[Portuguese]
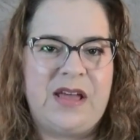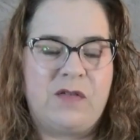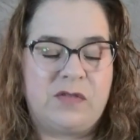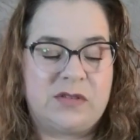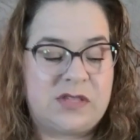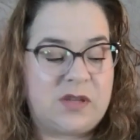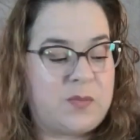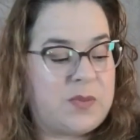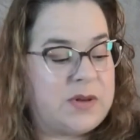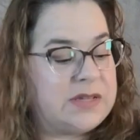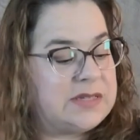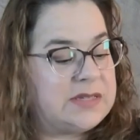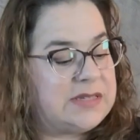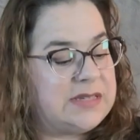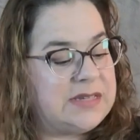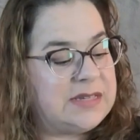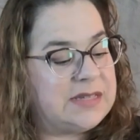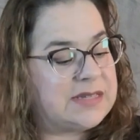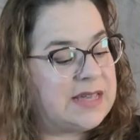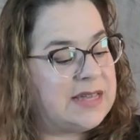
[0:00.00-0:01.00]
Você
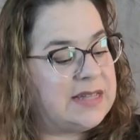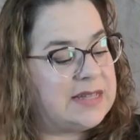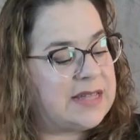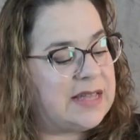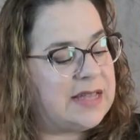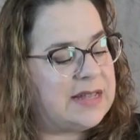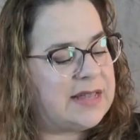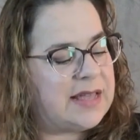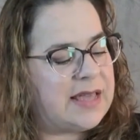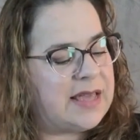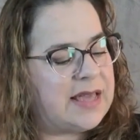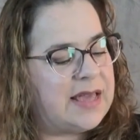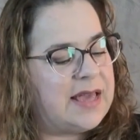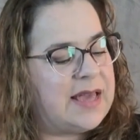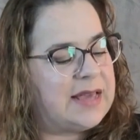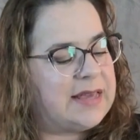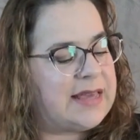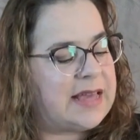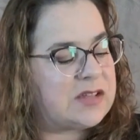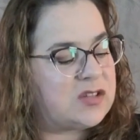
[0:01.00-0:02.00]
precisa entender
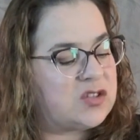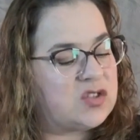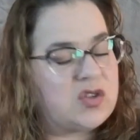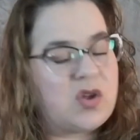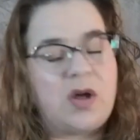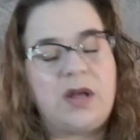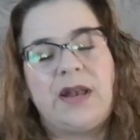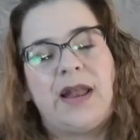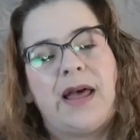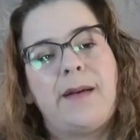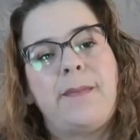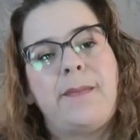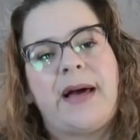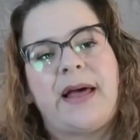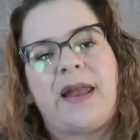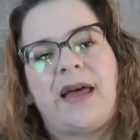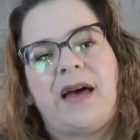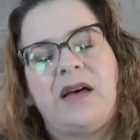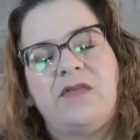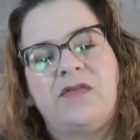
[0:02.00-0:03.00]
que é só na
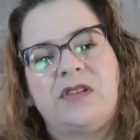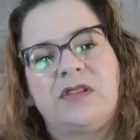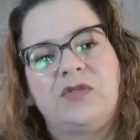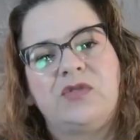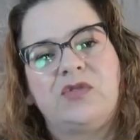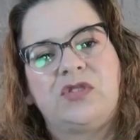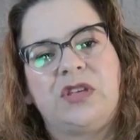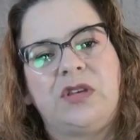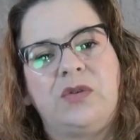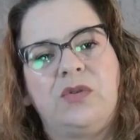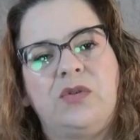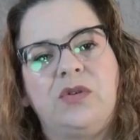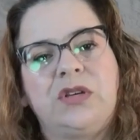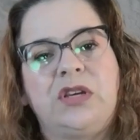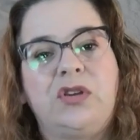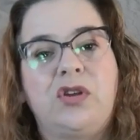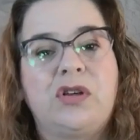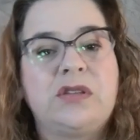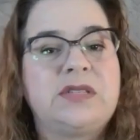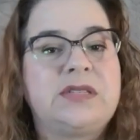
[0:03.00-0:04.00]
palavra do Senhor
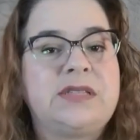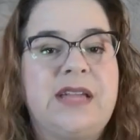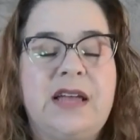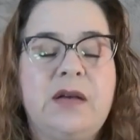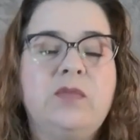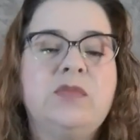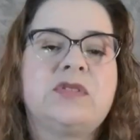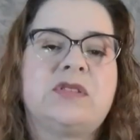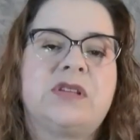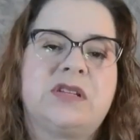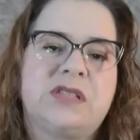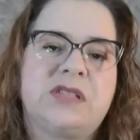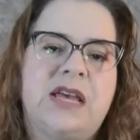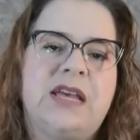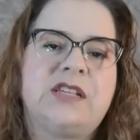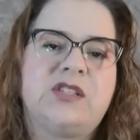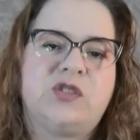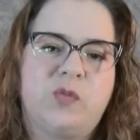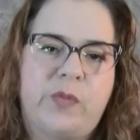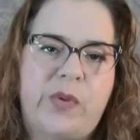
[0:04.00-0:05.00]
que nós temos as
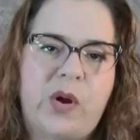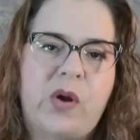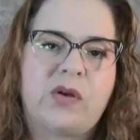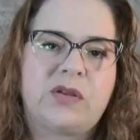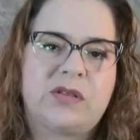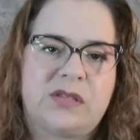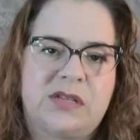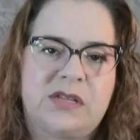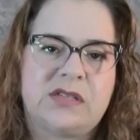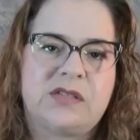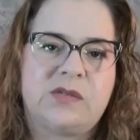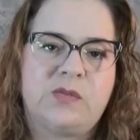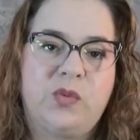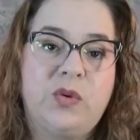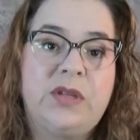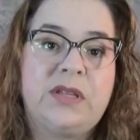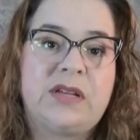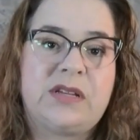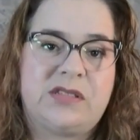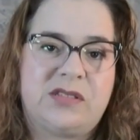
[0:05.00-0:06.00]
respostas.
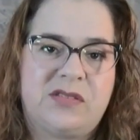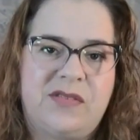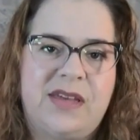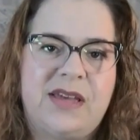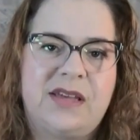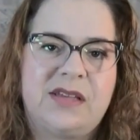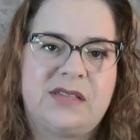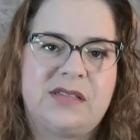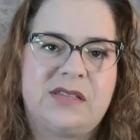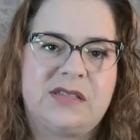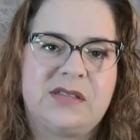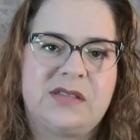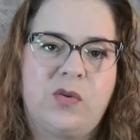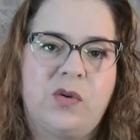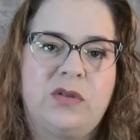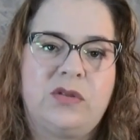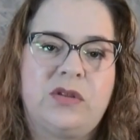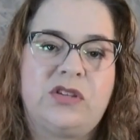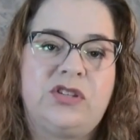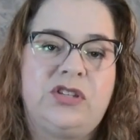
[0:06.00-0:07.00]
Muitas vezes,
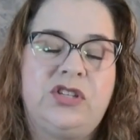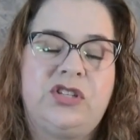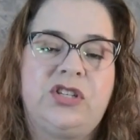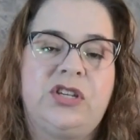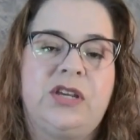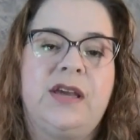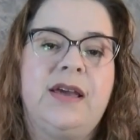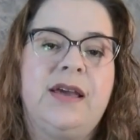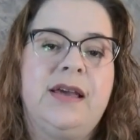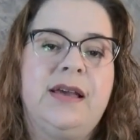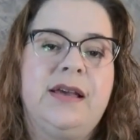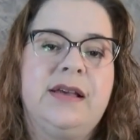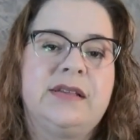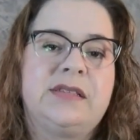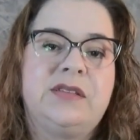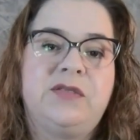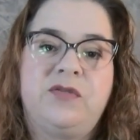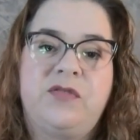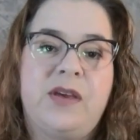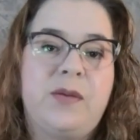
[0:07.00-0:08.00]
quando a gente
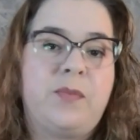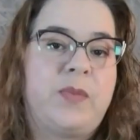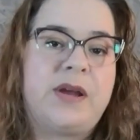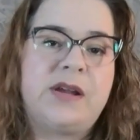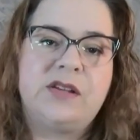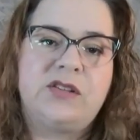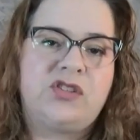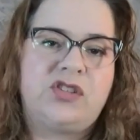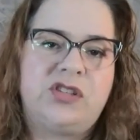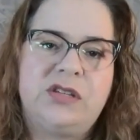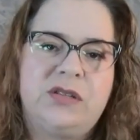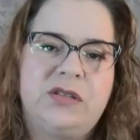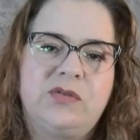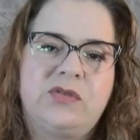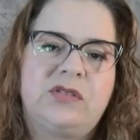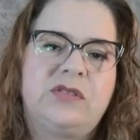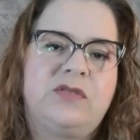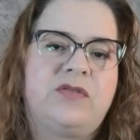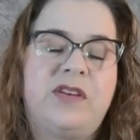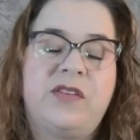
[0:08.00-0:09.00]
se vê perdido,
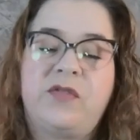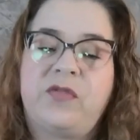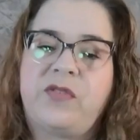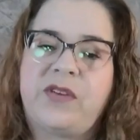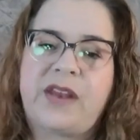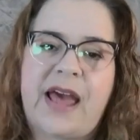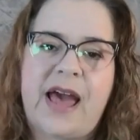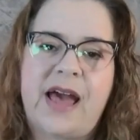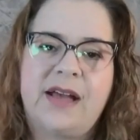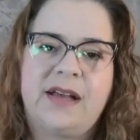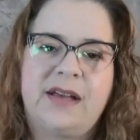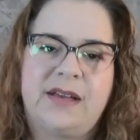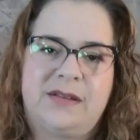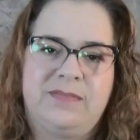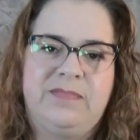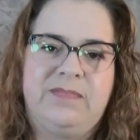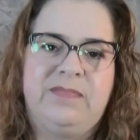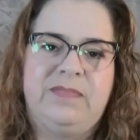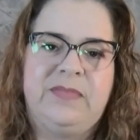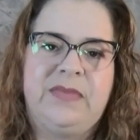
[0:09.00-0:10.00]
se vê fraca,
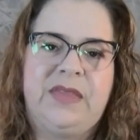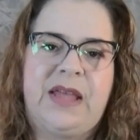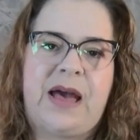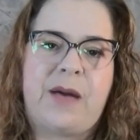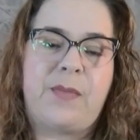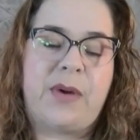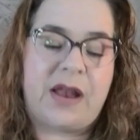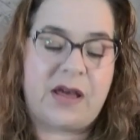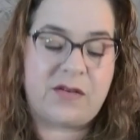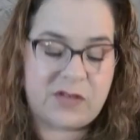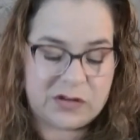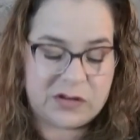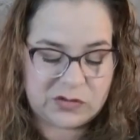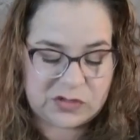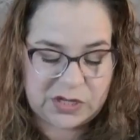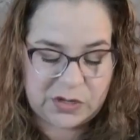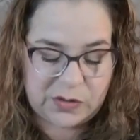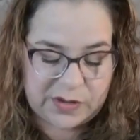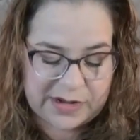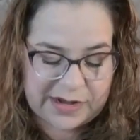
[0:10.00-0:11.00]
a palavra do
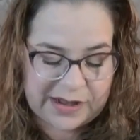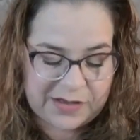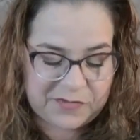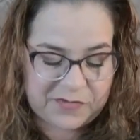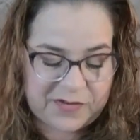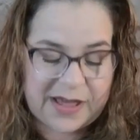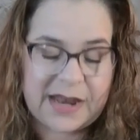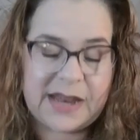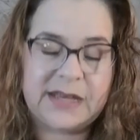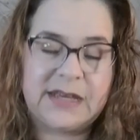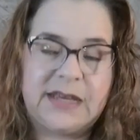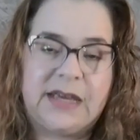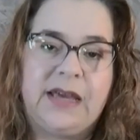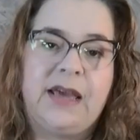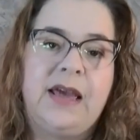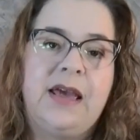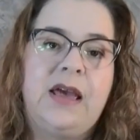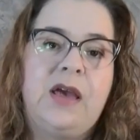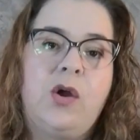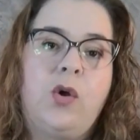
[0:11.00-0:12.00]
Senhor ela fala
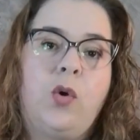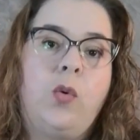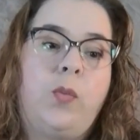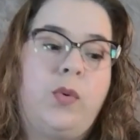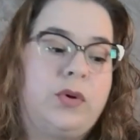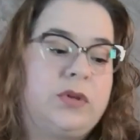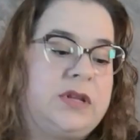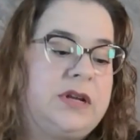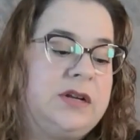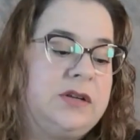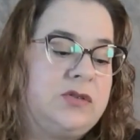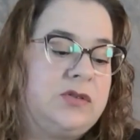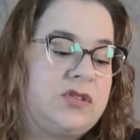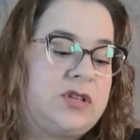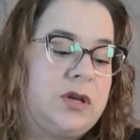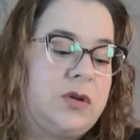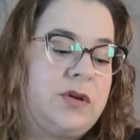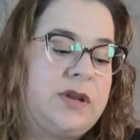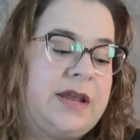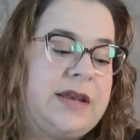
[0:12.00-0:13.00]
que o poder do
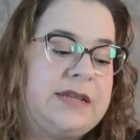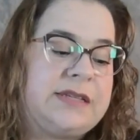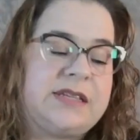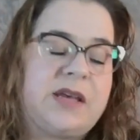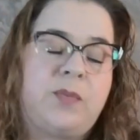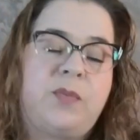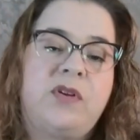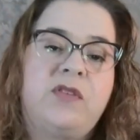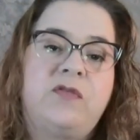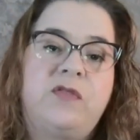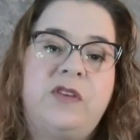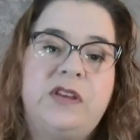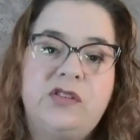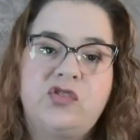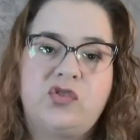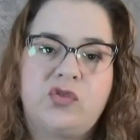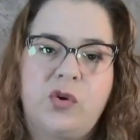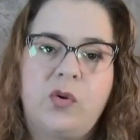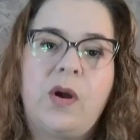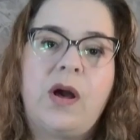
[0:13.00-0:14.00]
Senhor ele se
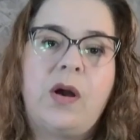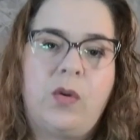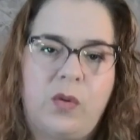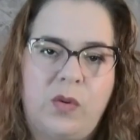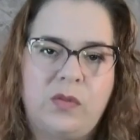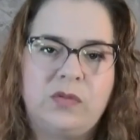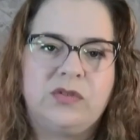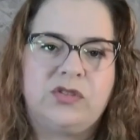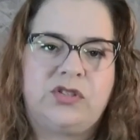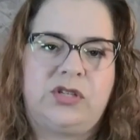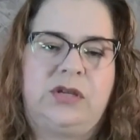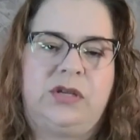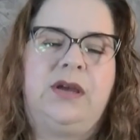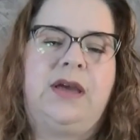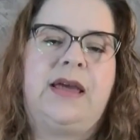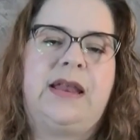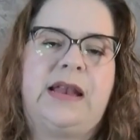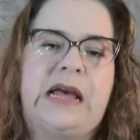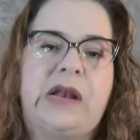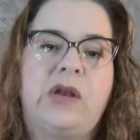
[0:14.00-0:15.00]
aperfeiçoa onde?
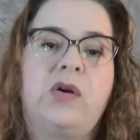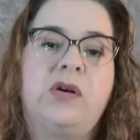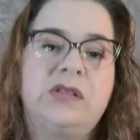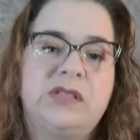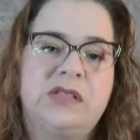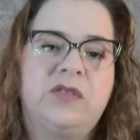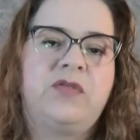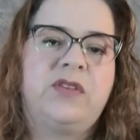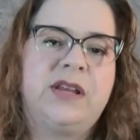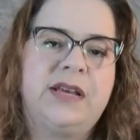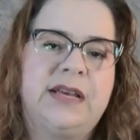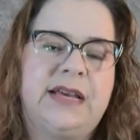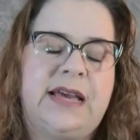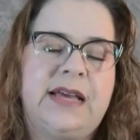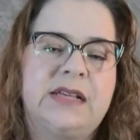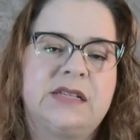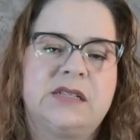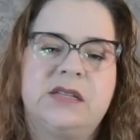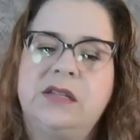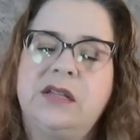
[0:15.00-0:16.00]
É na nossa
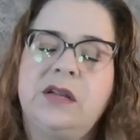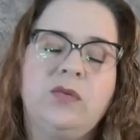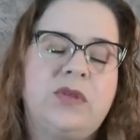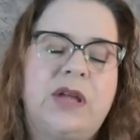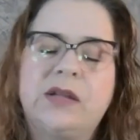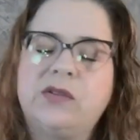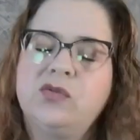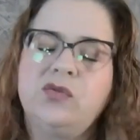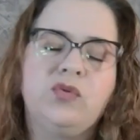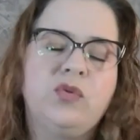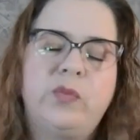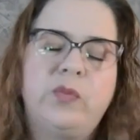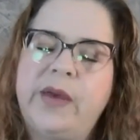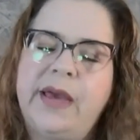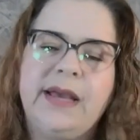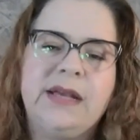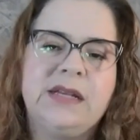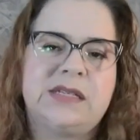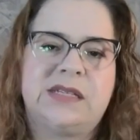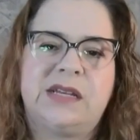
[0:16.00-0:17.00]
fraqueza. Então tá tudo
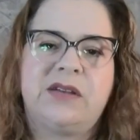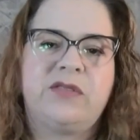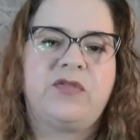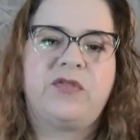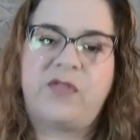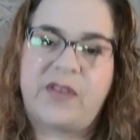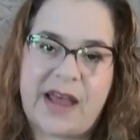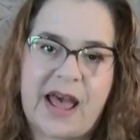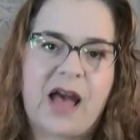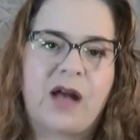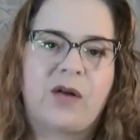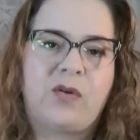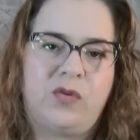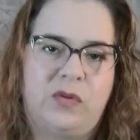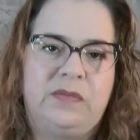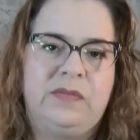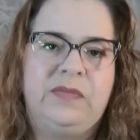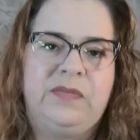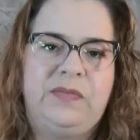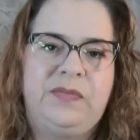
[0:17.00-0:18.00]
bem ser
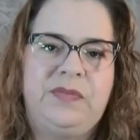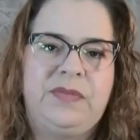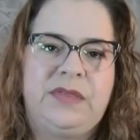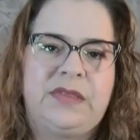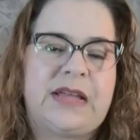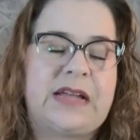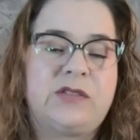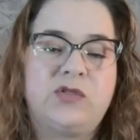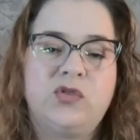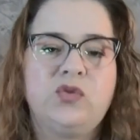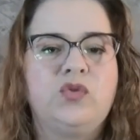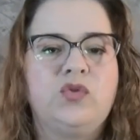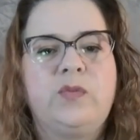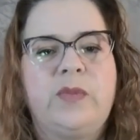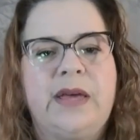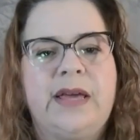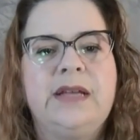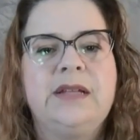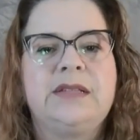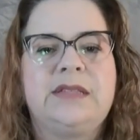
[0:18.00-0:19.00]
fraco. Tá tudo
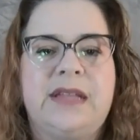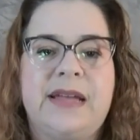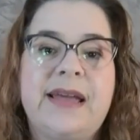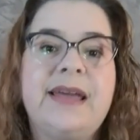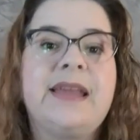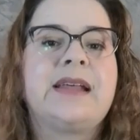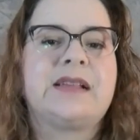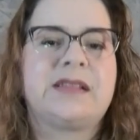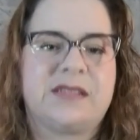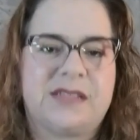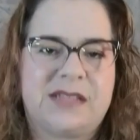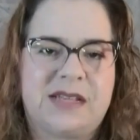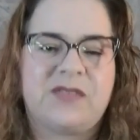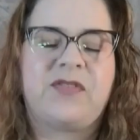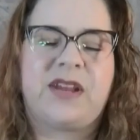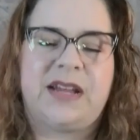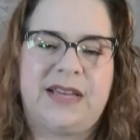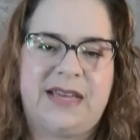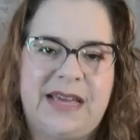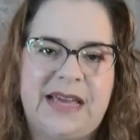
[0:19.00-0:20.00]
bem ter essa
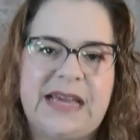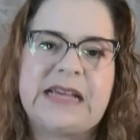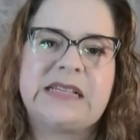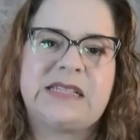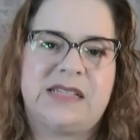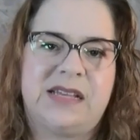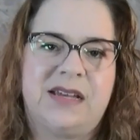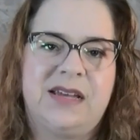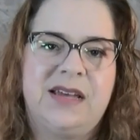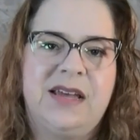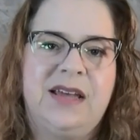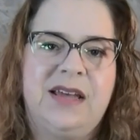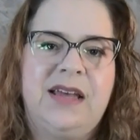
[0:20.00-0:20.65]
fraqueza.